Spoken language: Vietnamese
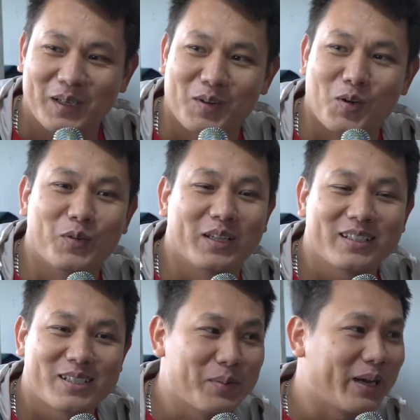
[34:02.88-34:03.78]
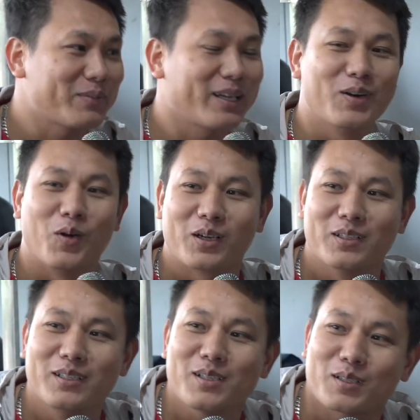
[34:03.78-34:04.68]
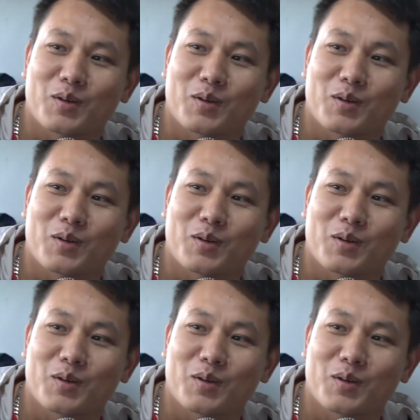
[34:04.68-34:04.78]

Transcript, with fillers: ờ, cố vấn thì xin mời em đây ngồi cứ đứng ở